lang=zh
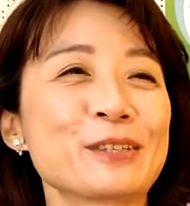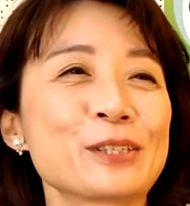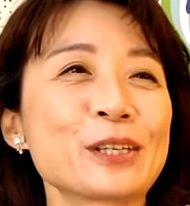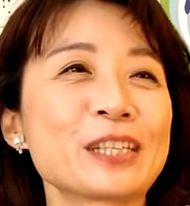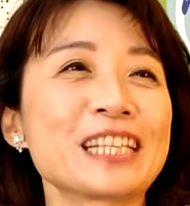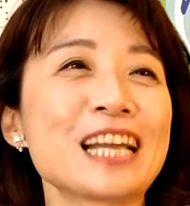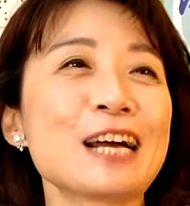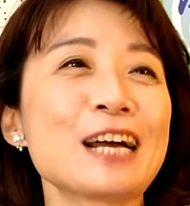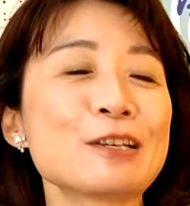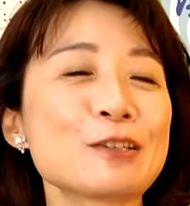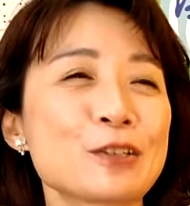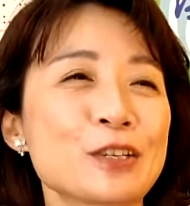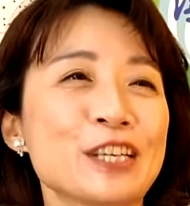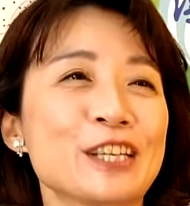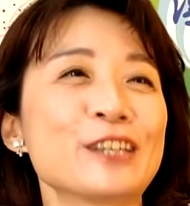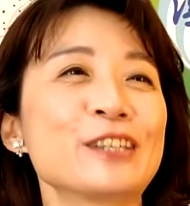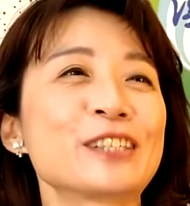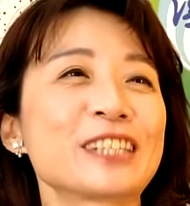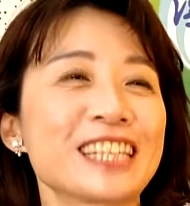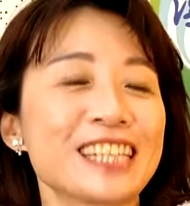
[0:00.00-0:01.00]
我说大学
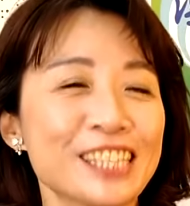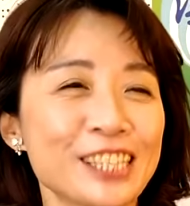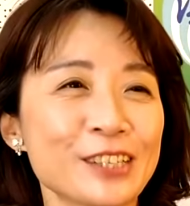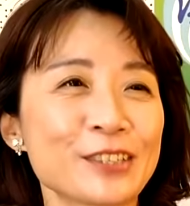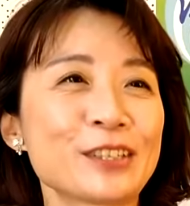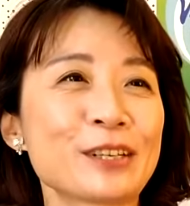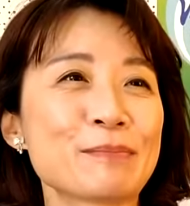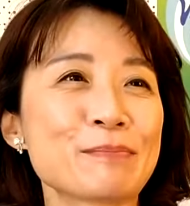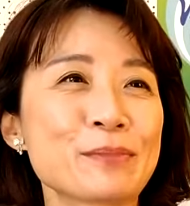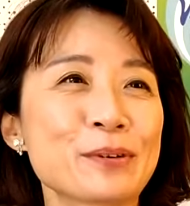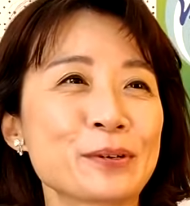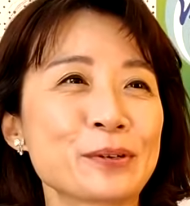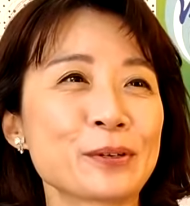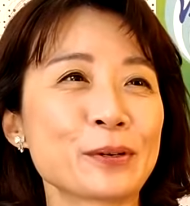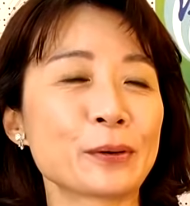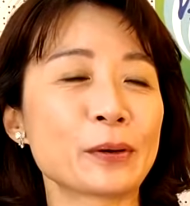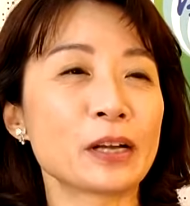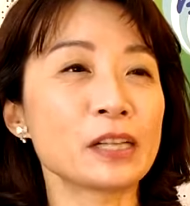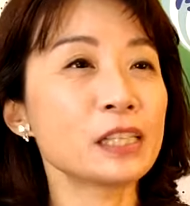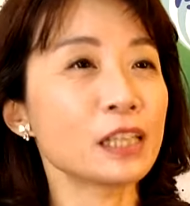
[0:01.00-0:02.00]
以后可以交男朋
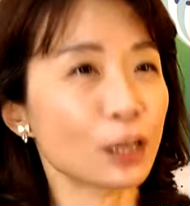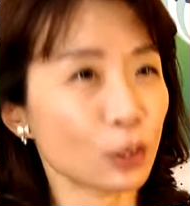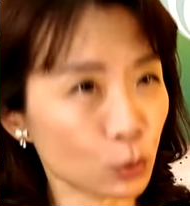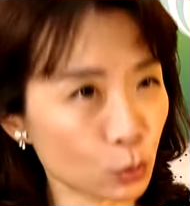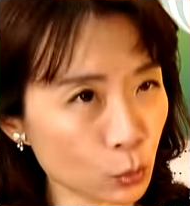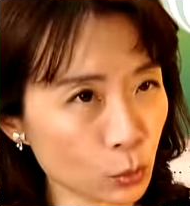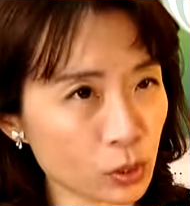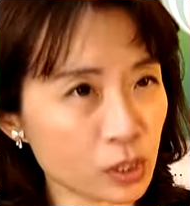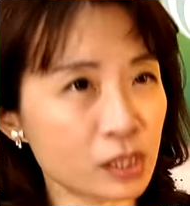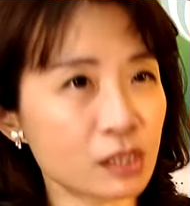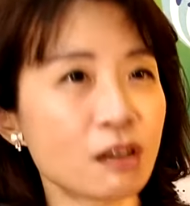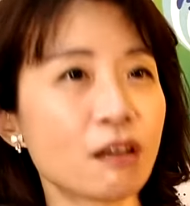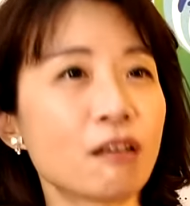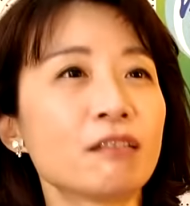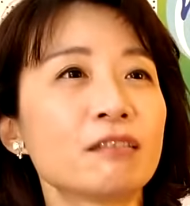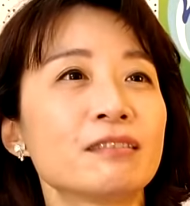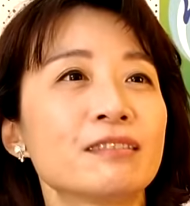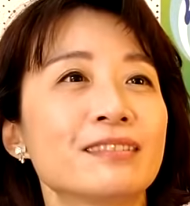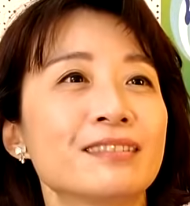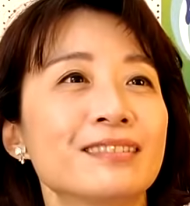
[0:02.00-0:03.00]
友，而且要多交。